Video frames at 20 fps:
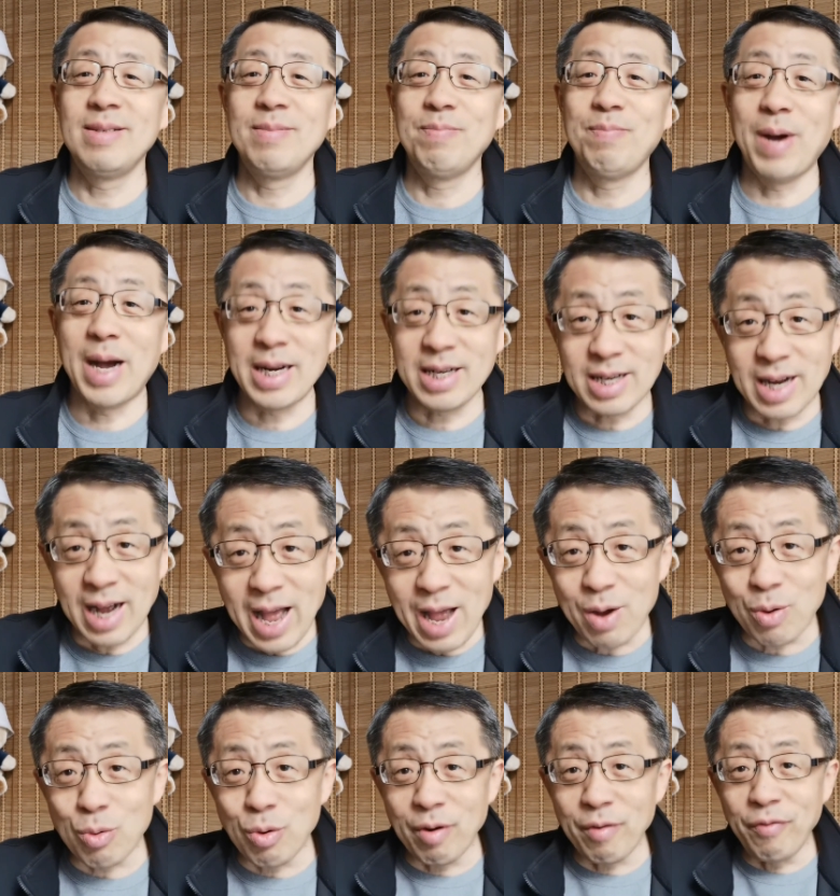把这个
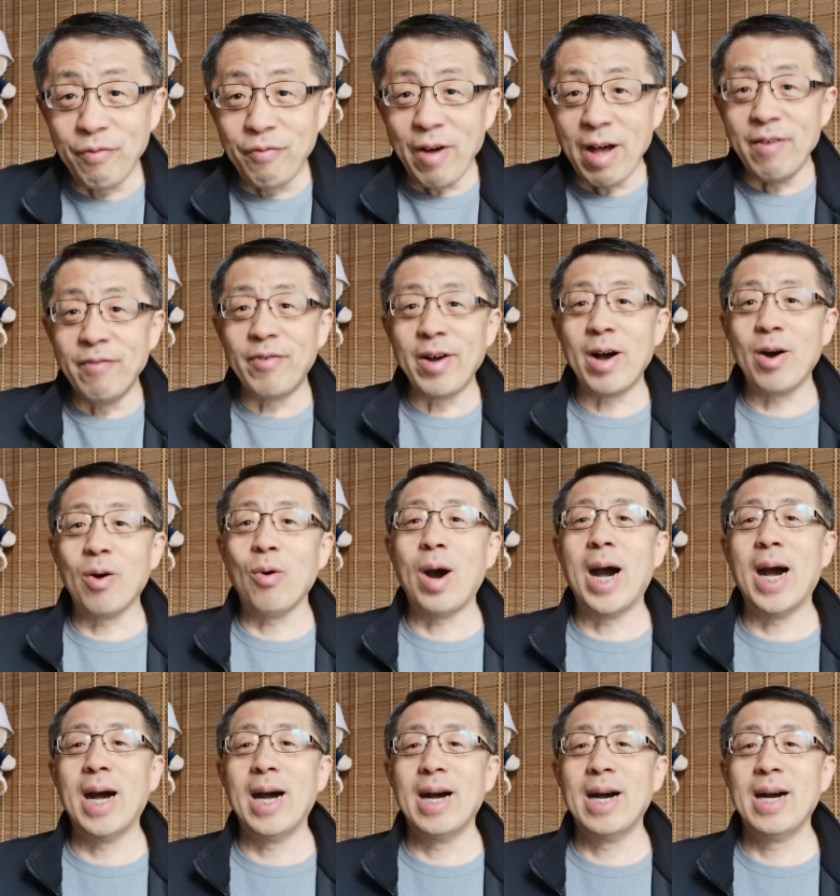爱国泛泛
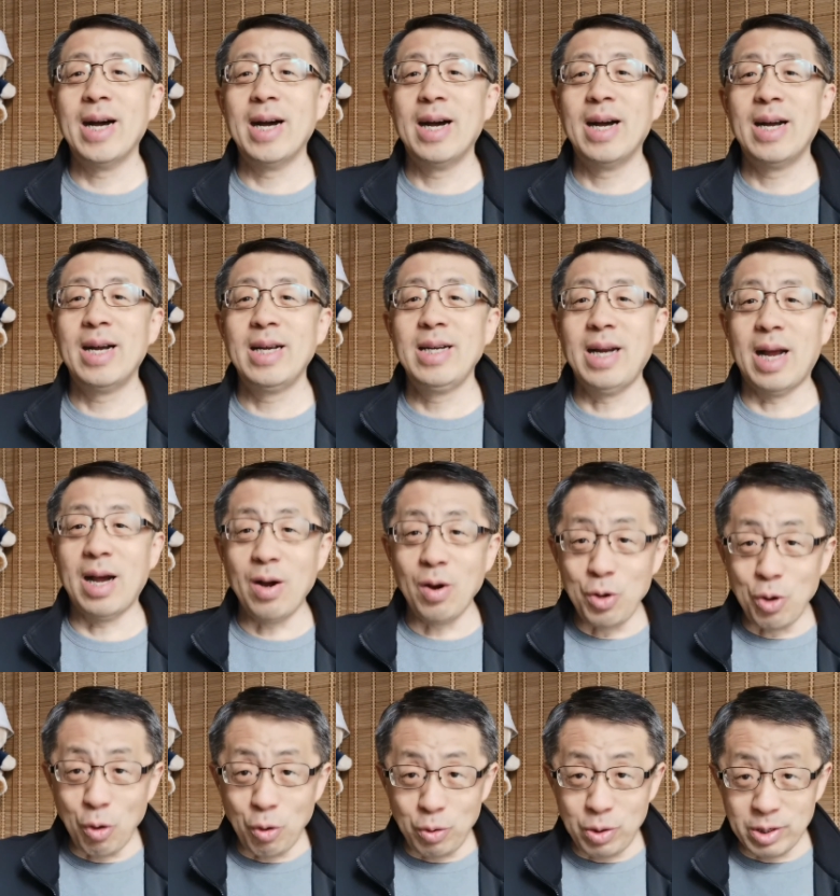化，然后
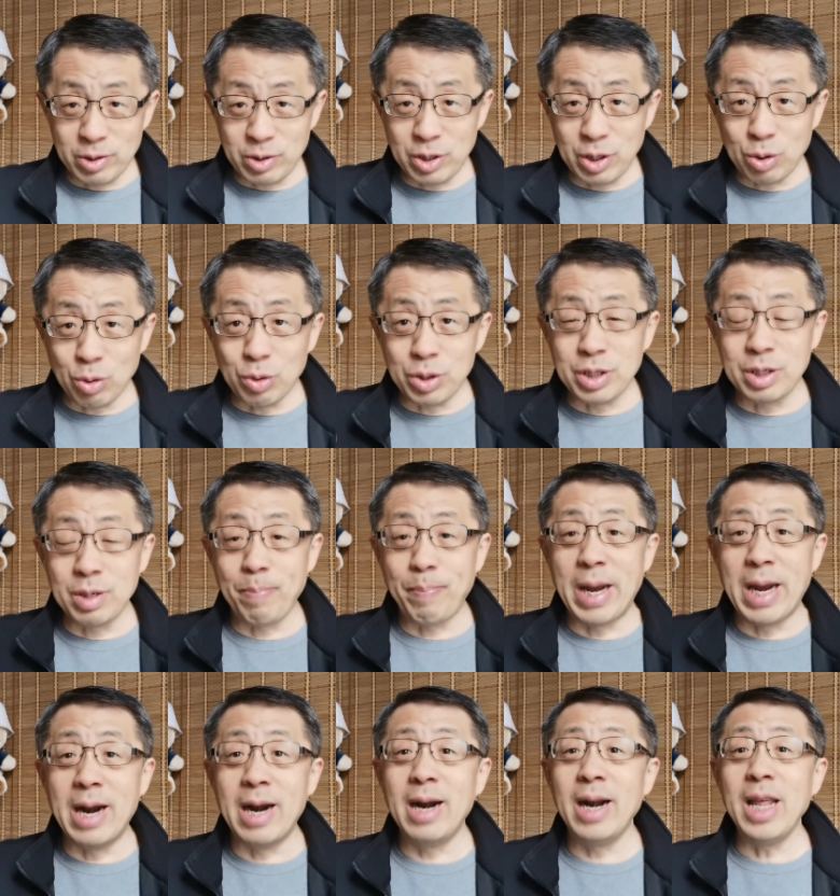又有些东西
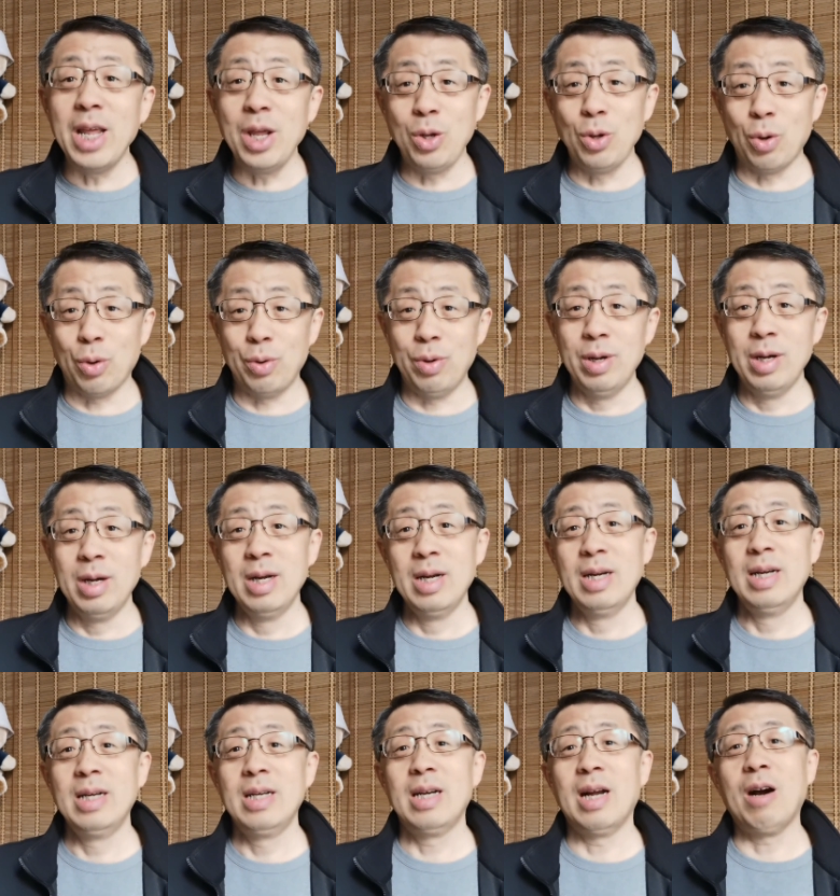被人利用，
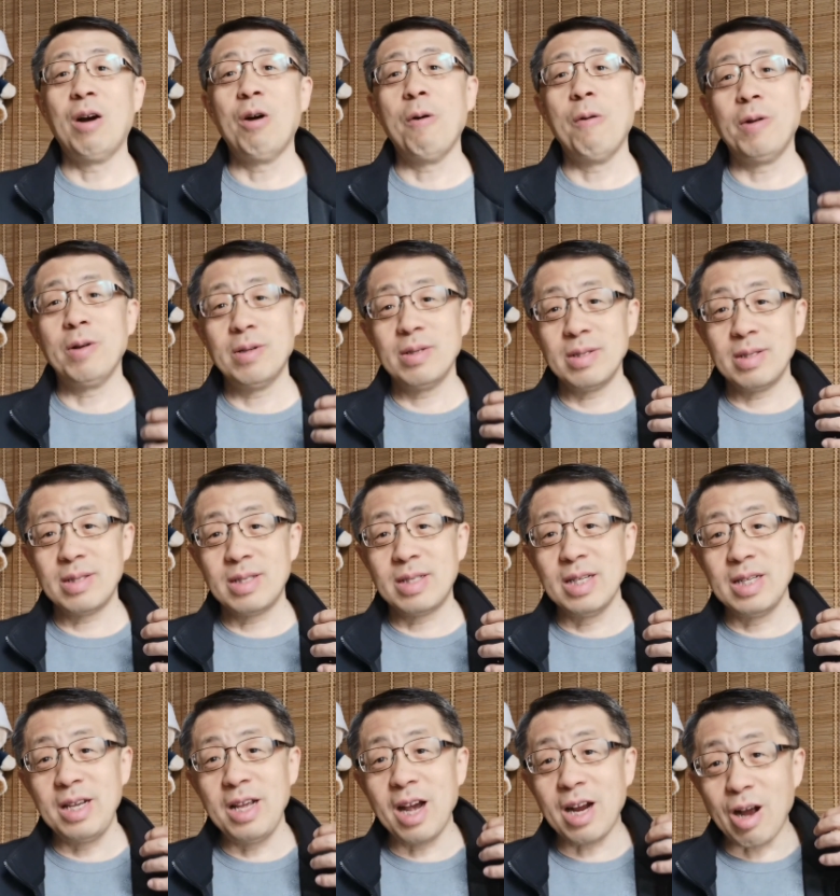然后
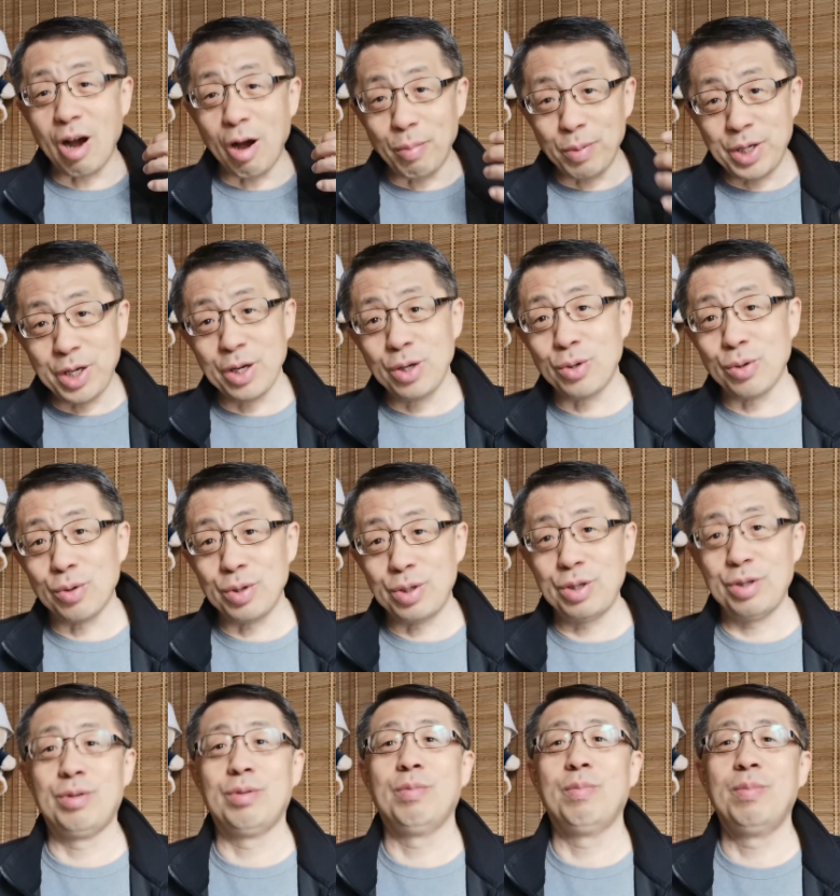自己也搞不清楚，
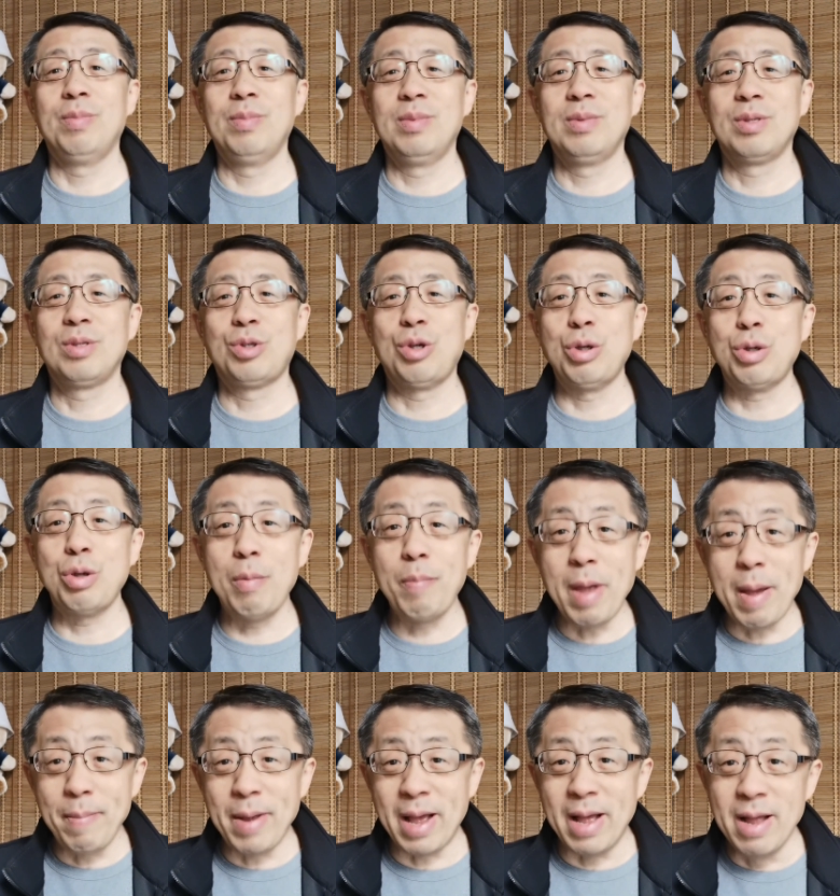就随随
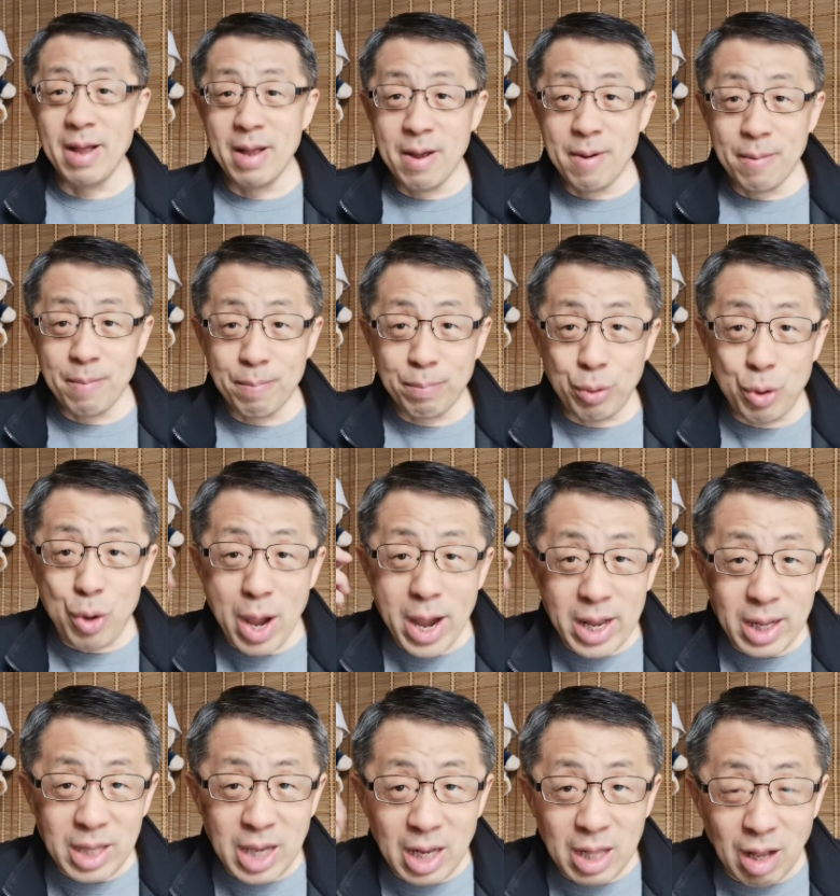便便，不愿
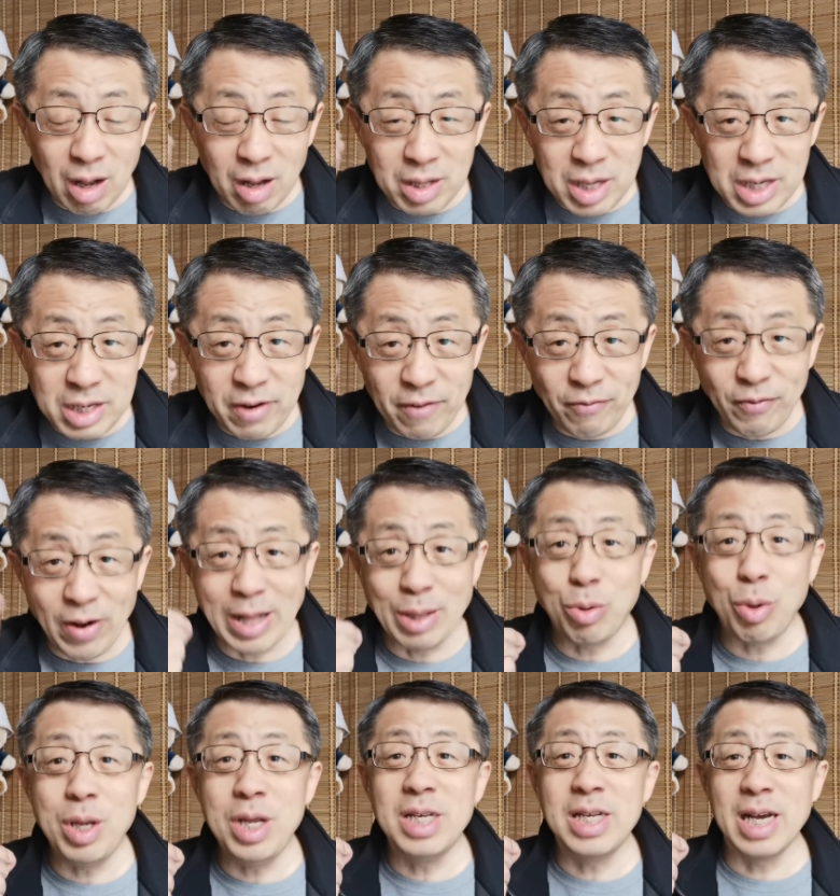意听到那些反
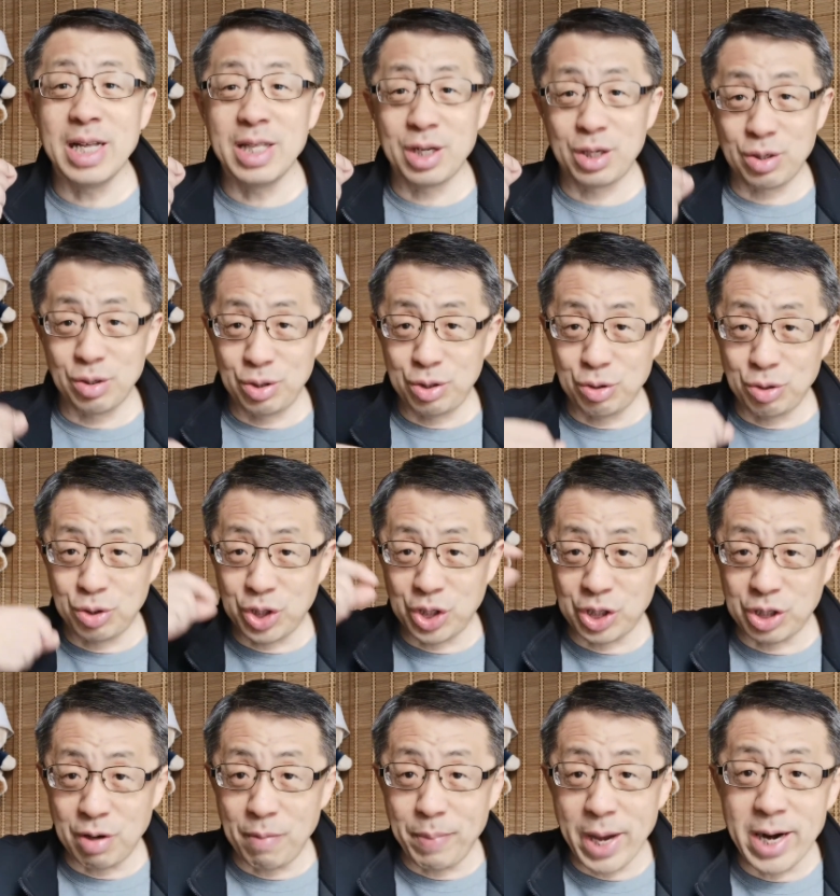对意见的时候，就指
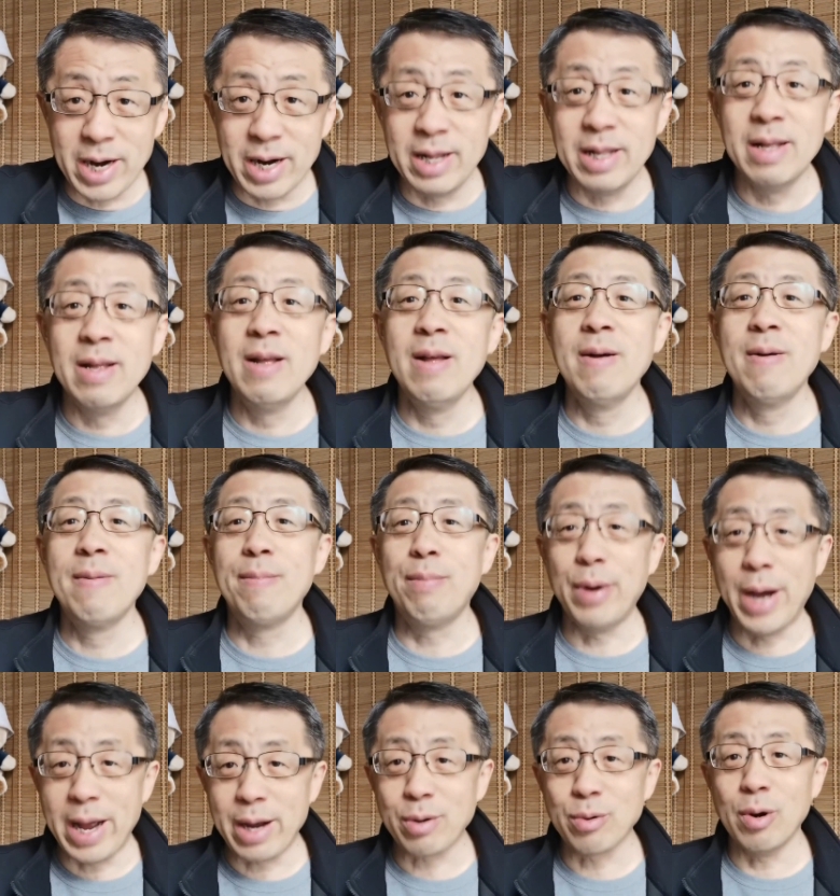责别人不
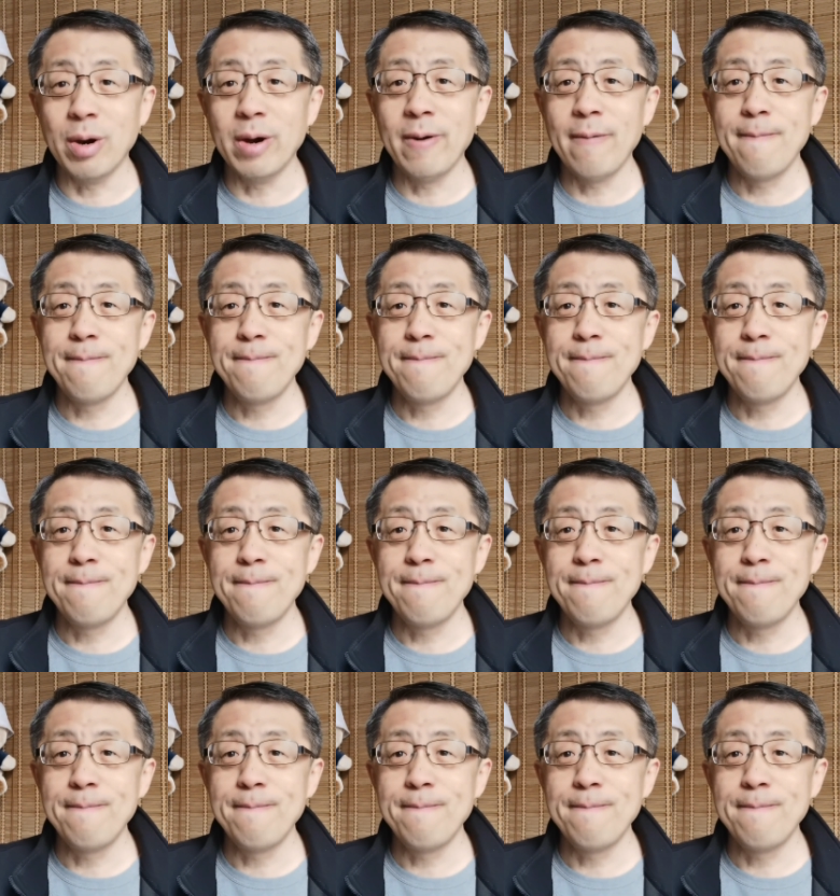爱国，